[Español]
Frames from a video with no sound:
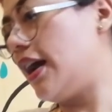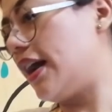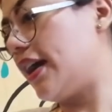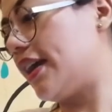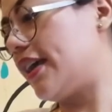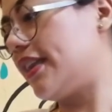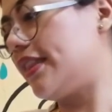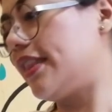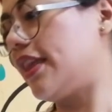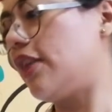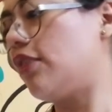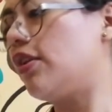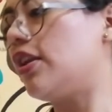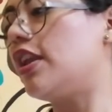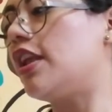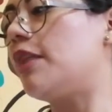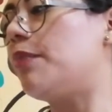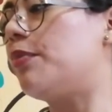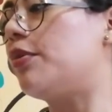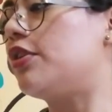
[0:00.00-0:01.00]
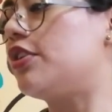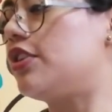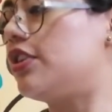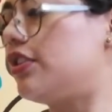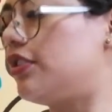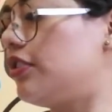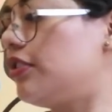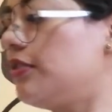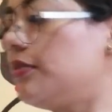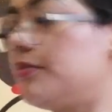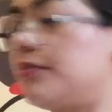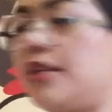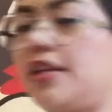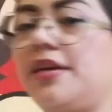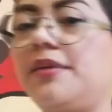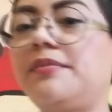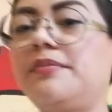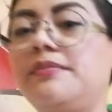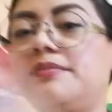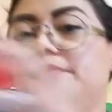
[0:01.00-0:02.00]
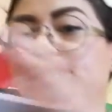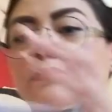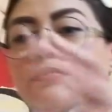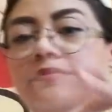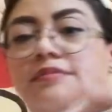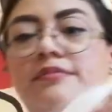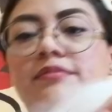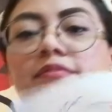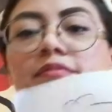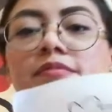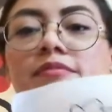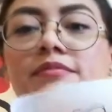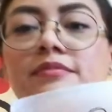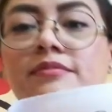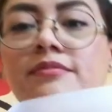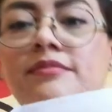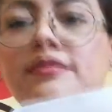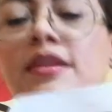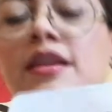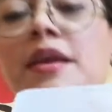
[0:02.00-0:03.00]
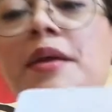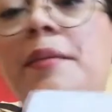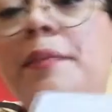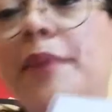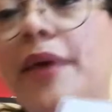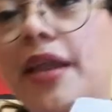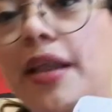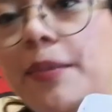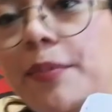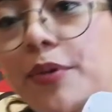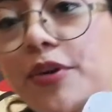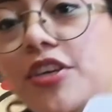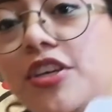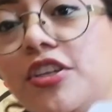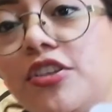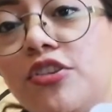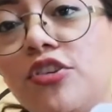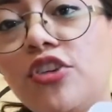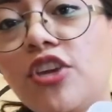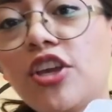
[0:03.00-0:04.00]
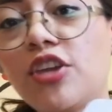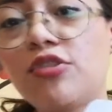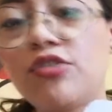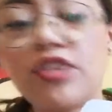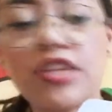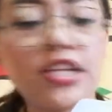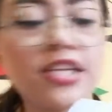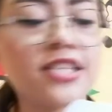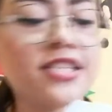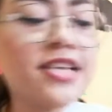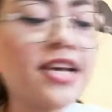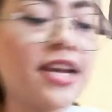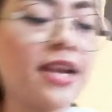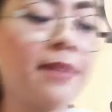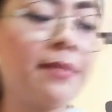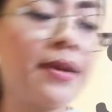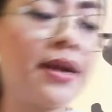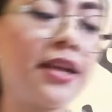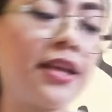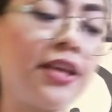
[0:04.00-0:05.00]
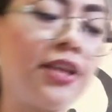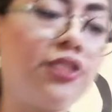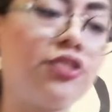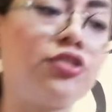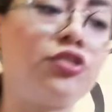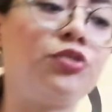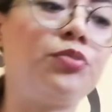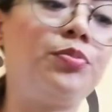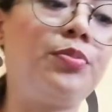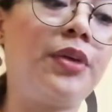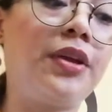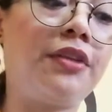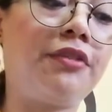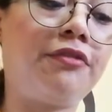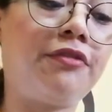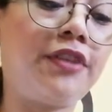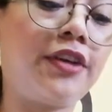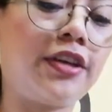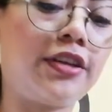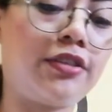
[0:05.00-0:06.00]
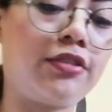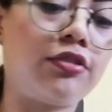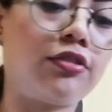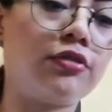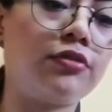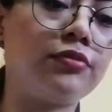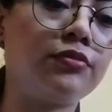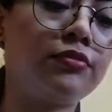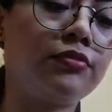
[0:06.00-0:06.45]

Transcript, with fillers: Aquí tengo el del pollito, miren. Para el pollito quiero utilizar amarillo, perfecto.